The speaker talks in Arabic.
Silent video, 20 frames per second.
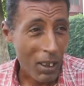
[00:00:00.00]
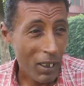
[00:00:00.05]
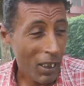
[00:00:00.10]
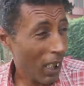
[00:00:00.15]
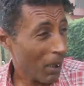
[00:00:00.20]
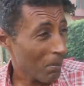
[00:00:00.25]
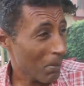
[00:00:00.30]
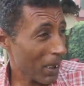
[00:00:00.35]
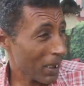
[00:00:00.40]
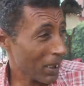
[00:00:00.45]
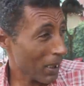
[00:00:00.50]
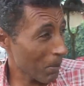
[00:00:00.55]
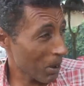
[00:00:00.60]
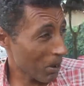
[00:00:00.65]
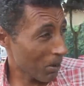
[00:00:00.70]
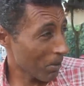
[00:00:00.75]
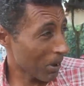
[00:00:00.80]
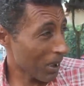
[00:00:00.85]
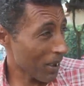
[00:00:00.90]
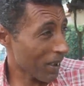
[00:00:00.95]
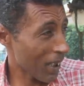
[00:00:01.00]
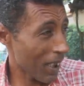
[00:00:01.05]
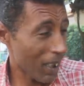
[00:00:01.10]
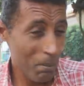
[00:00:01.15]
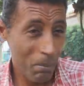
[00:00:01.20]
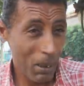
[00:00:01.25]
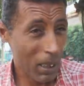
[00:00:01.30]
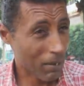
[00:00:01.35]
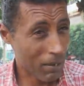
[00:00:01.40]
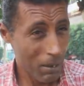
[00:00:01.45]
لا المره الجايه مش نمشي
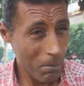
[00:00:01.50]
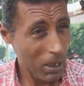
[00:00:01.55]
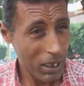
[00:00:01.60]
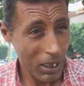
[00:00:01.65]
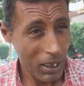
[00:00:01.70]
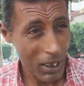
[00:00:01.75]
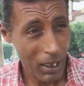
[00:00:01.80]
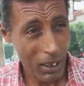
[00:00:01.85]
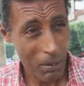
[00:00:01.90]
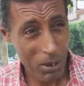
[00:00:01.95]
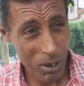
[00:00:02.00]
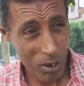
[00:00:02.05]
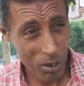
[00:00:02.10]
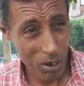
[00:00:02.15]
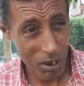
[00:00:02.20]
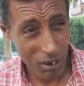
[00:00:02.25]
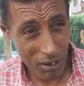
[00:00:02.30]
صايم برك نمشي كيكه باش